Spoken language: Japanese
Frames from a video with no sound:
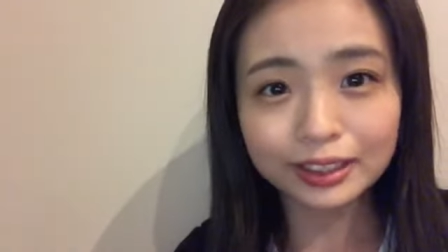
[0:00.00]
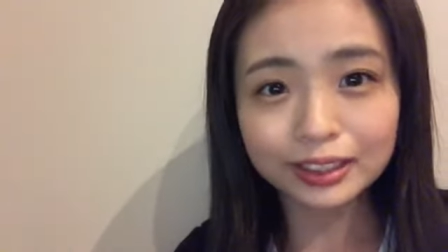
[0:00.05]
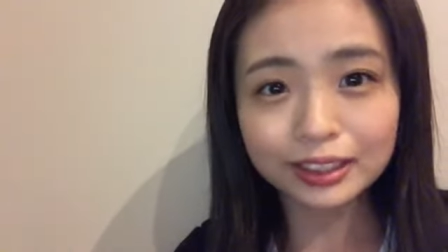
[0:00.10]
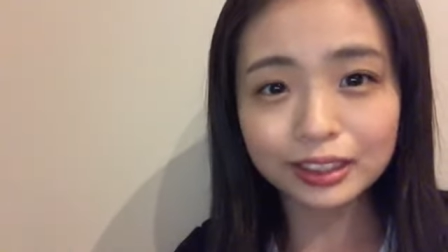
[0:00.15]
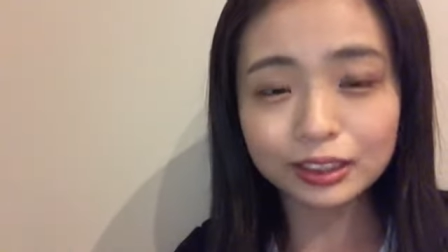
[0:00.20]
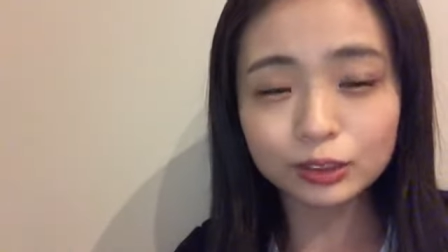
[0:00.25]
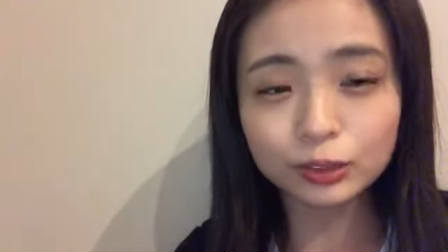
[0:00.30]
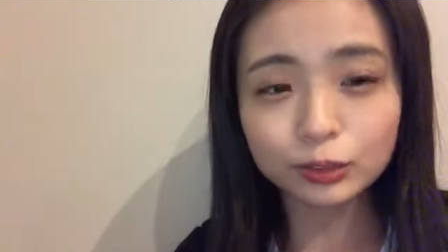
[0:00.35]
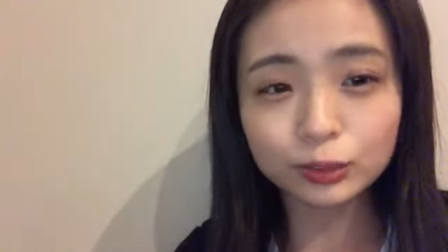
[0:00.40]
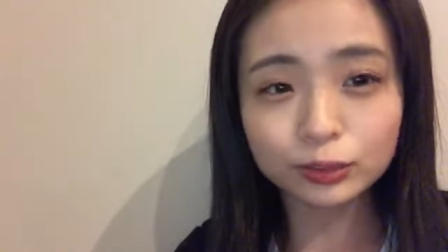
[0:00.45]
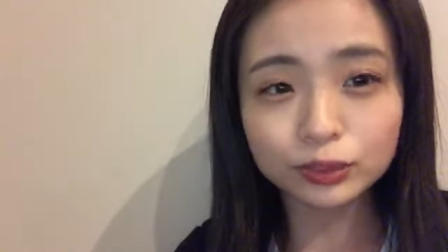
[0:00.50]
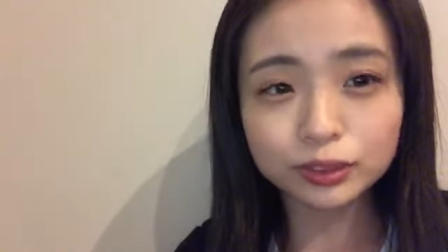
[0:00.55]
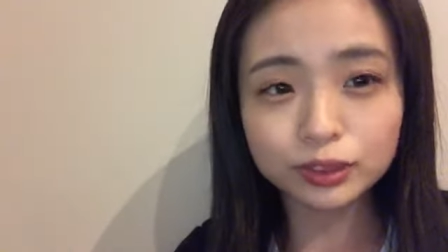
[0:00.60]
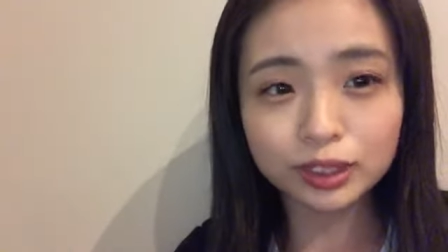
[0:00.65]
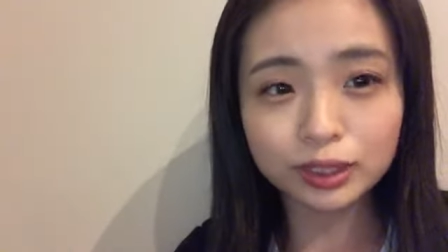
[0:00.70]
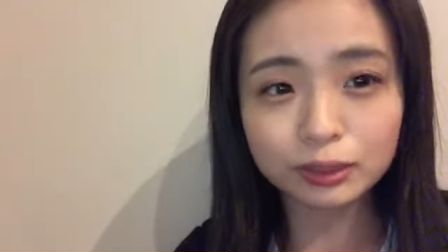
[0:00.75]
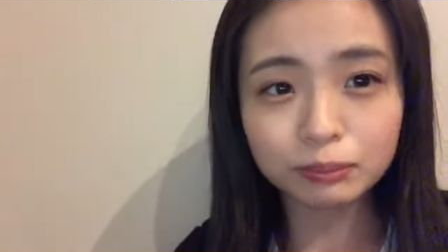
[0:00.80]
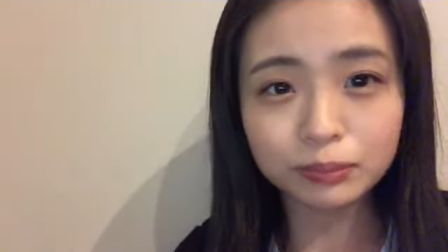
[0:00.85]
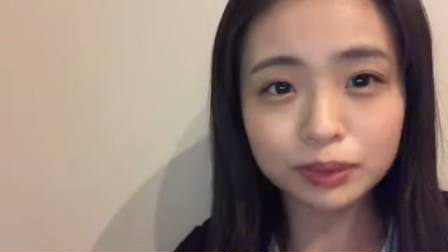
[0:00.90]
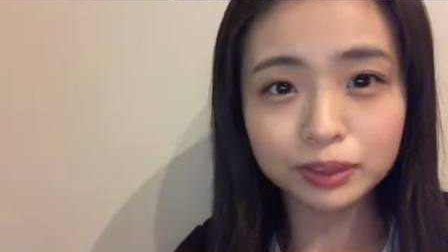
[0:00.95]
りがとうご
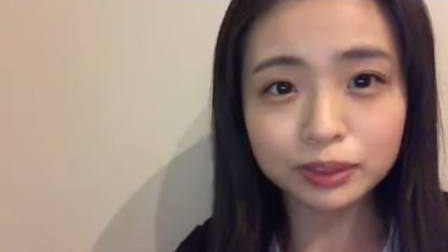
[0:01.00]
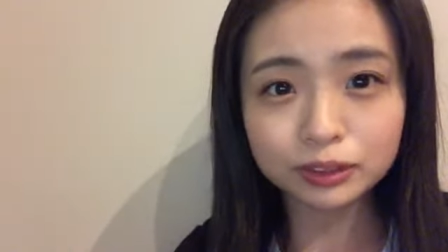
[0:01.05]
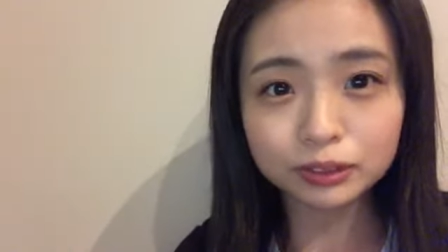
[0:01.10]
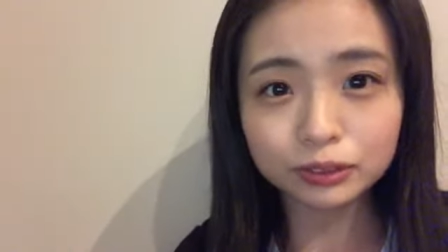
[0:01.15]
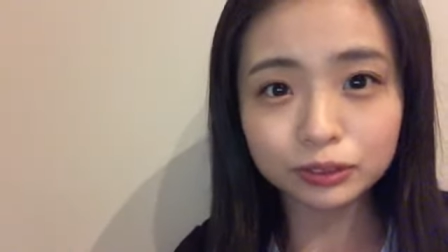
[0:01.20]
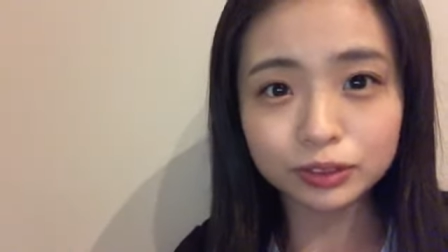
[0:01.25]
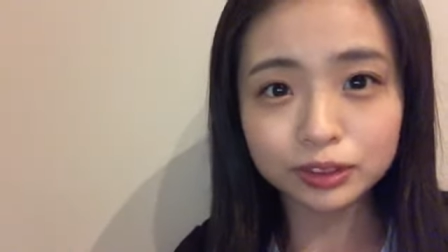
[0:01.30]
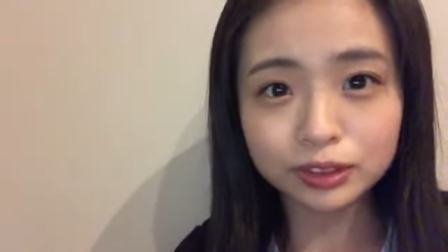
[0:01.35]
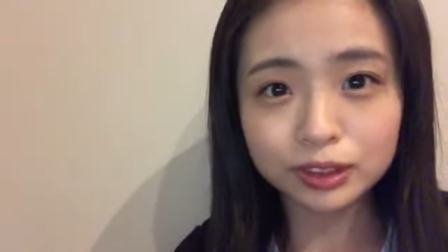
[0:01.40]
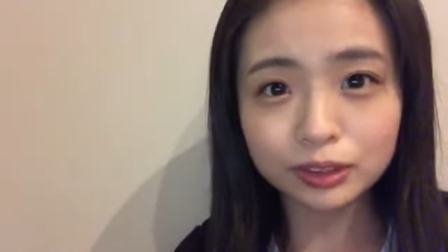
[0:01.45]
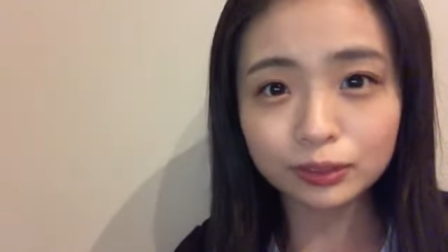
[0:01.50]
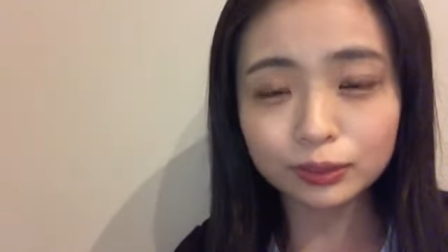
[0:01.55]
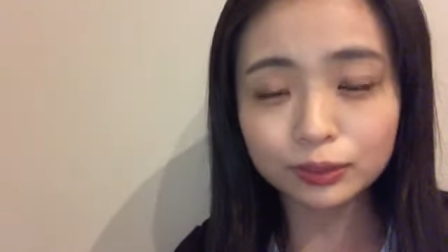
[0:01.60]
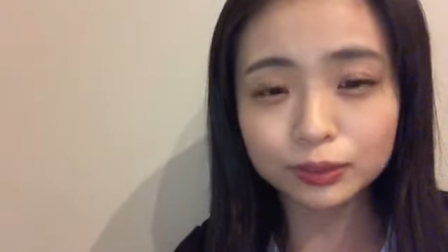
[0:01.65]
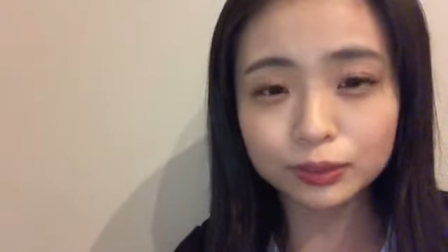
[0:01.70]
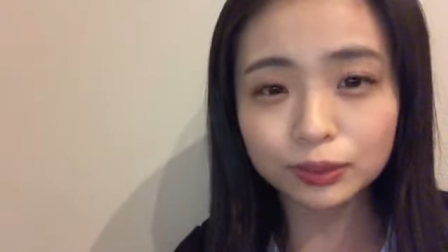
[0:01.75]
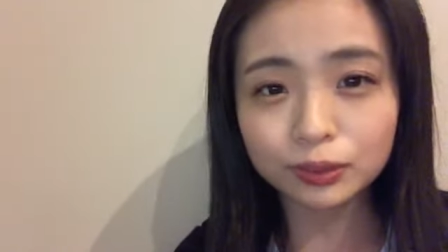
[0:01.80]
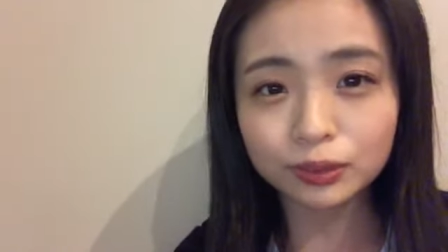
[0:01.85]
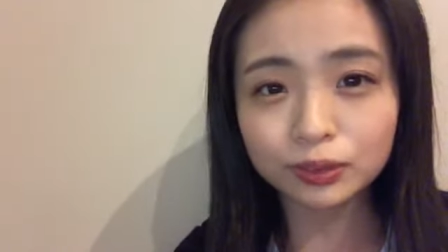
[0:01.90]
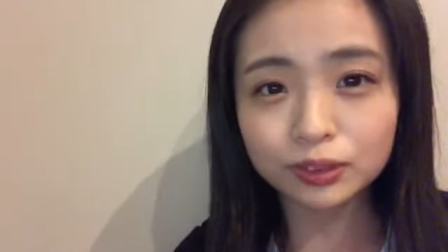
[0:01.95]
ざいますこちらこ
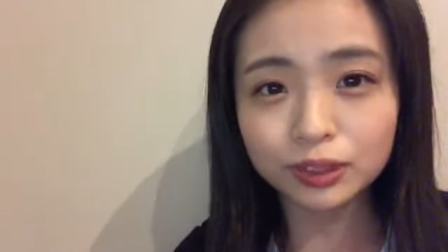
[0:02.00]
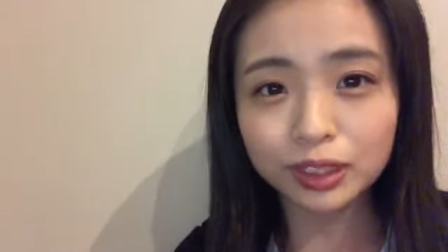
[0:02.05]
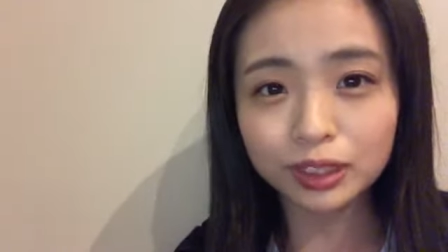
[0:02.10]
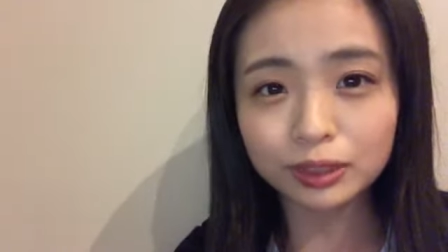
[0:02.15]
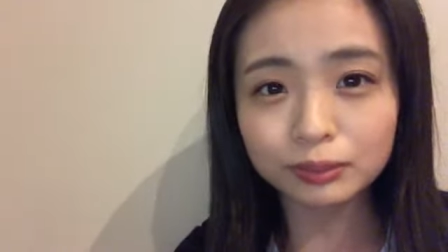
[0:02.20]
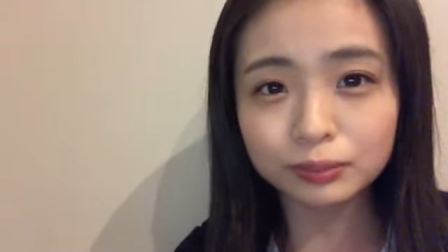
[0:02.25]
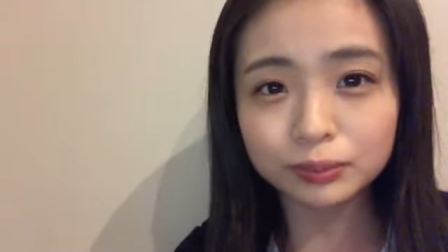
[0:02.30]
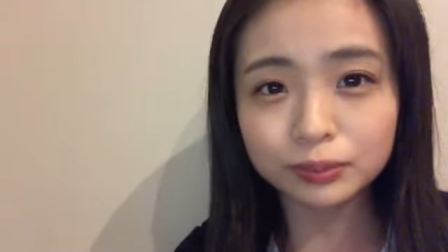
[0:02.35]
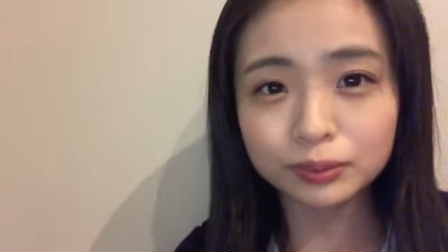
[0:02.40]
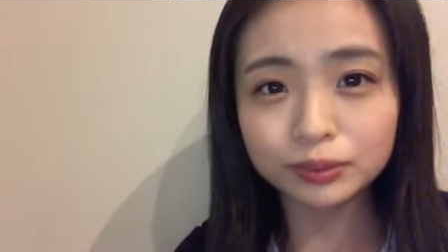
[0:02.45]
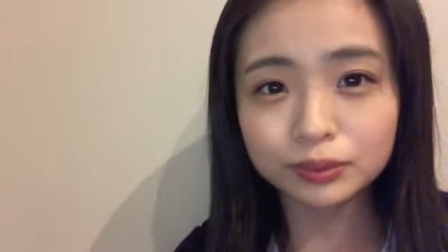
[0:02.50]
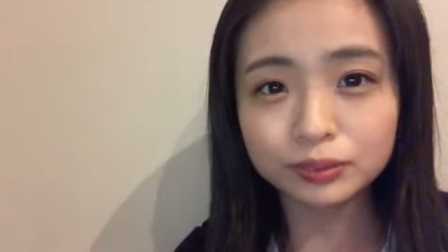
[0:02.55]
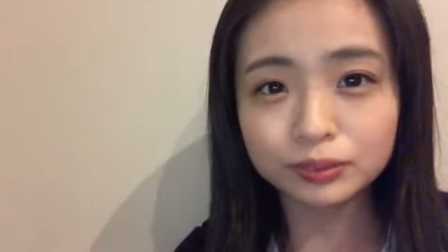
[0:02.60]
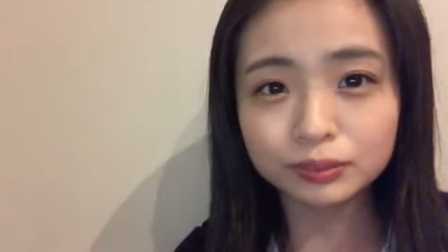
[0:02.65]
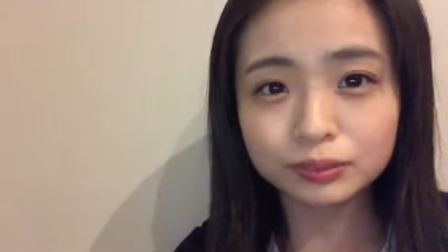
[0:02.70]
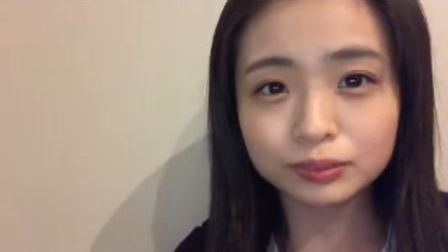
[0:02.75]
そライブ